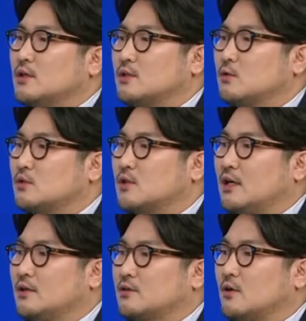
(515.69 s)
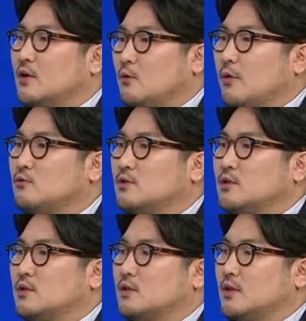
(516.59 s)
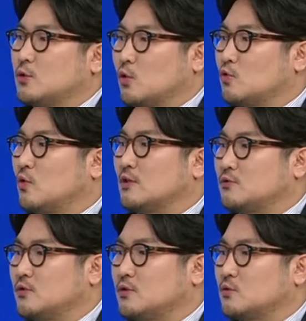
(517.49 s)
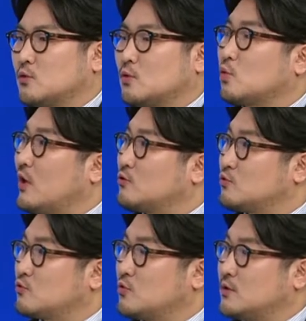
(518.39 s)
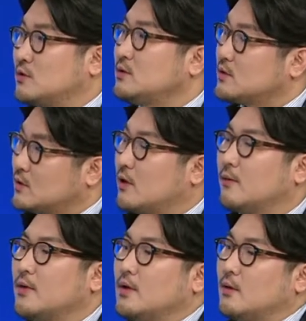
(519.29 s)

그리고 그 안에서 외국인들이 교류할 수 있도록 도와줄 수 있는 이런